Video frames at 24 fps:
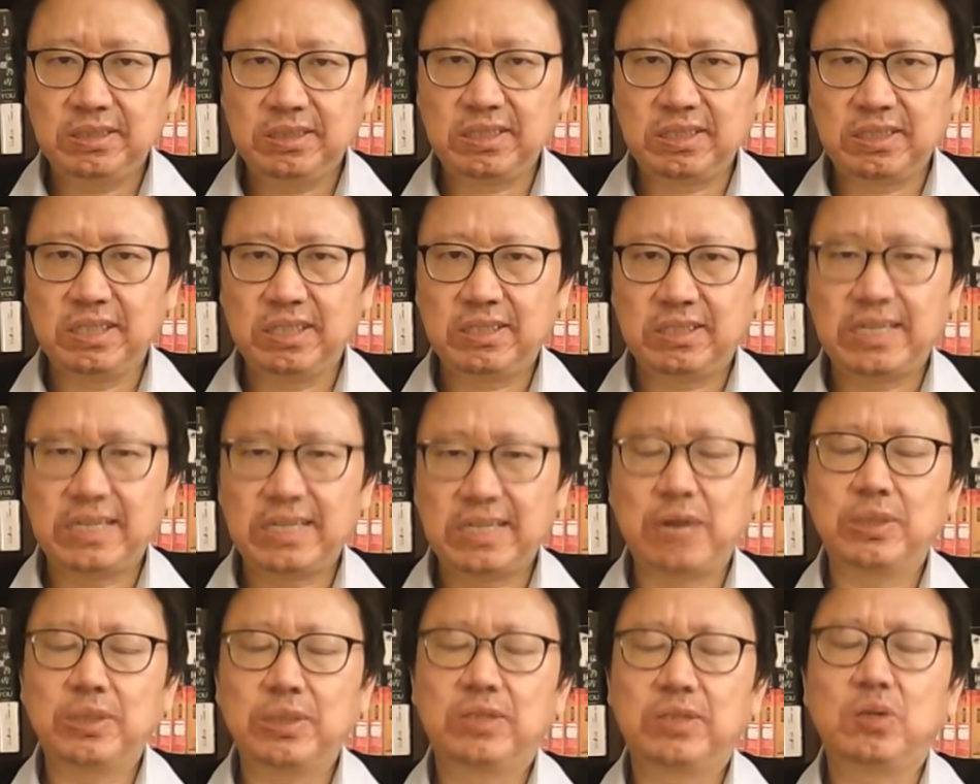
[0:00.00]
是
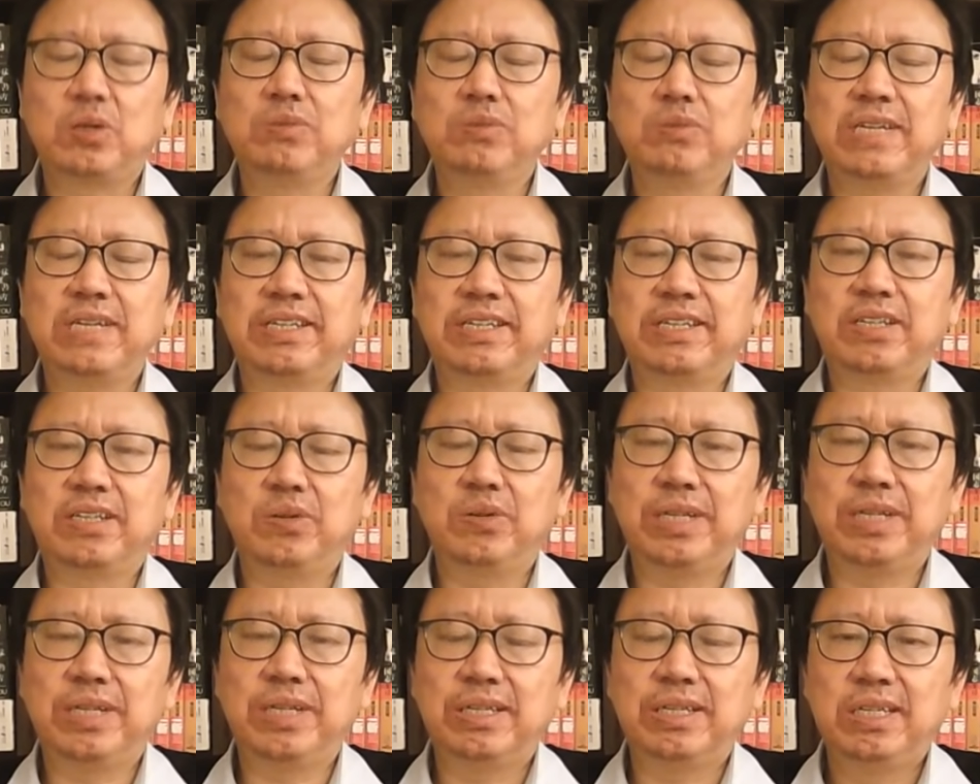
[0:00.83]
当过东厂的
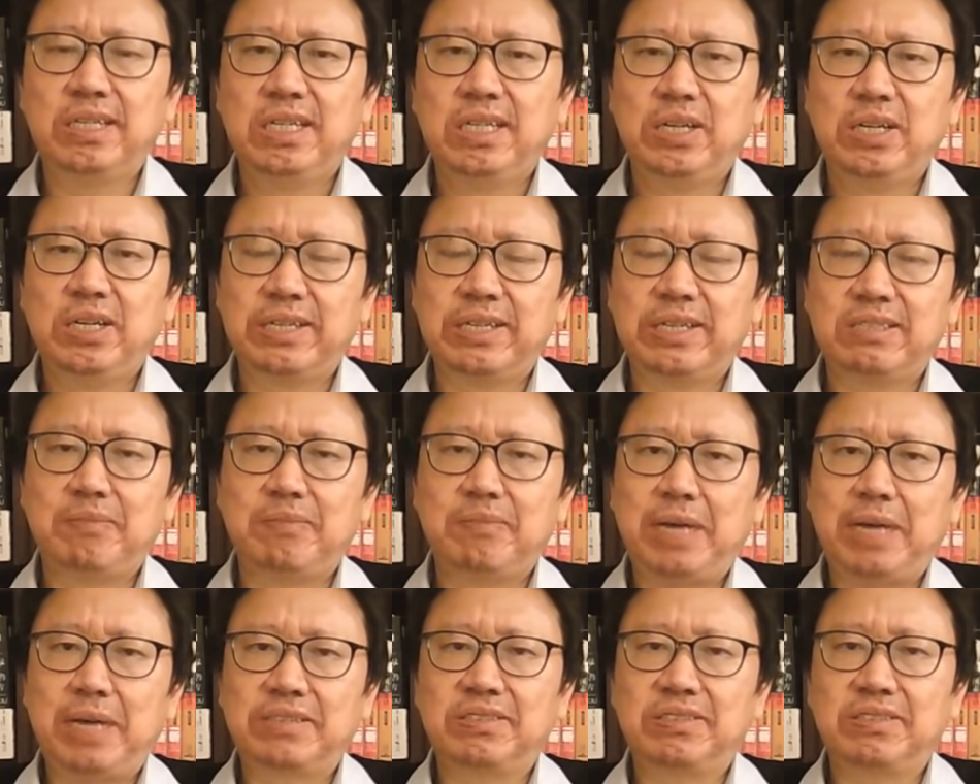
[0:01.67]
头领，后来是
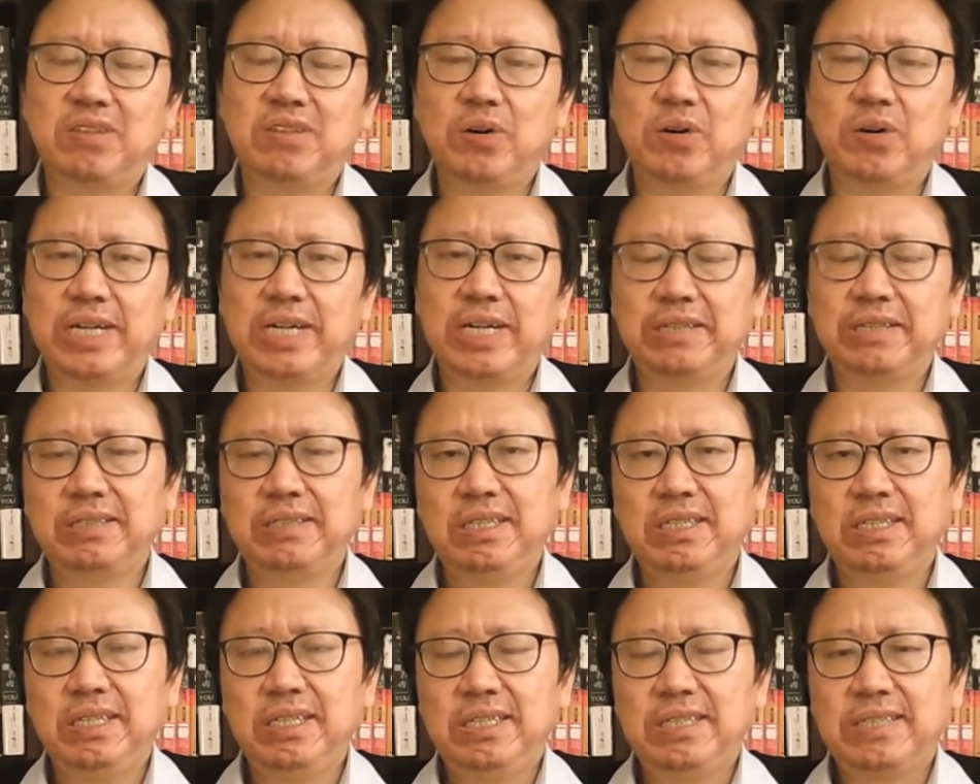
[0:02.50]
把持朝纲，
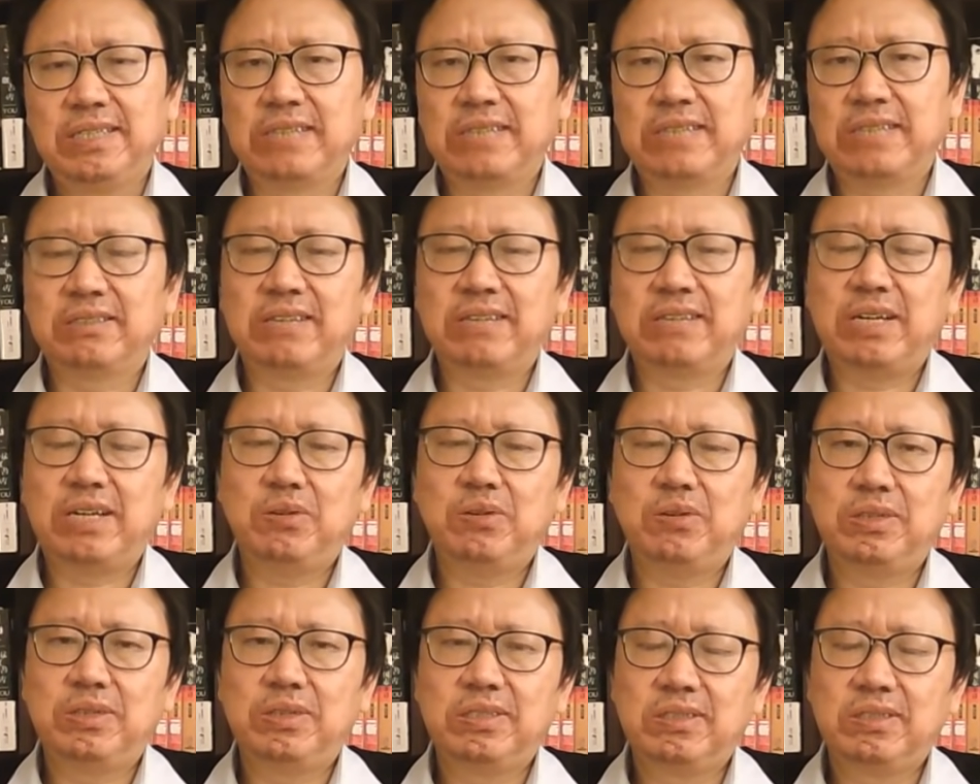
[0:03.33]
但是
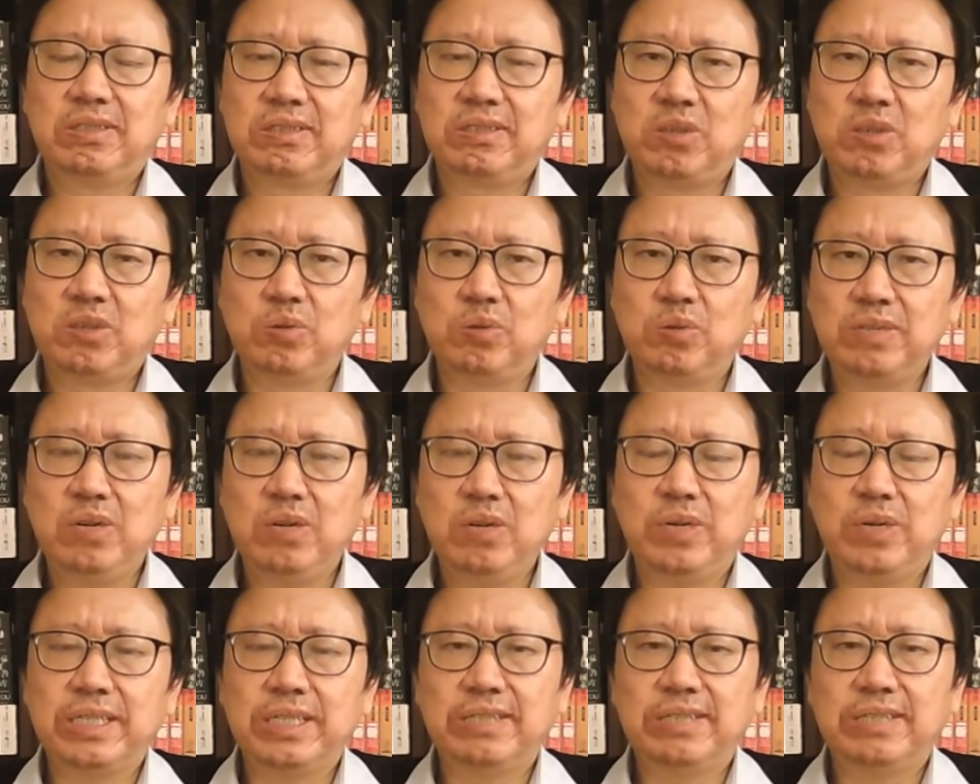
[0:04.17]
在崇
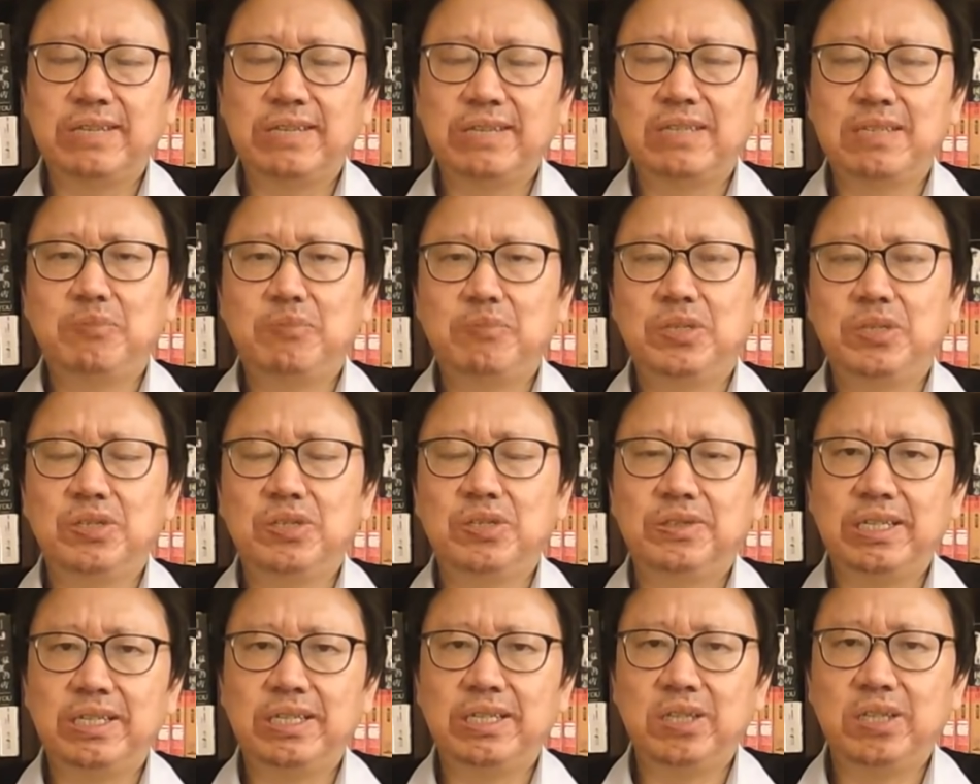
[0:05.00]
祯皇帝上任不
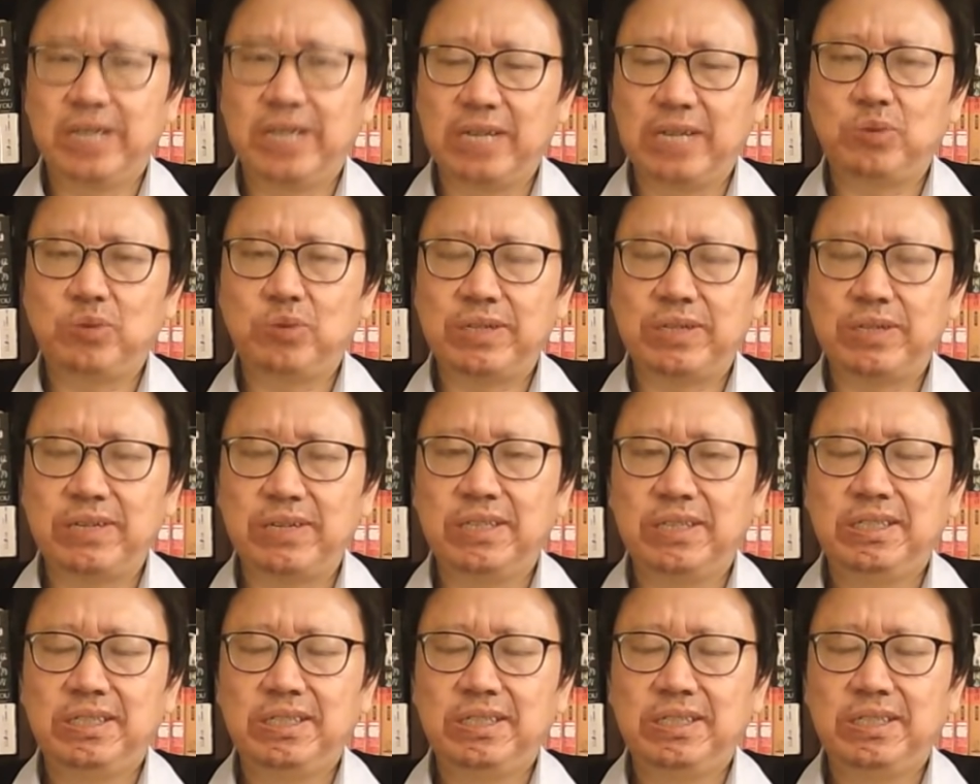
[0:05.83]
久，要跟他算账，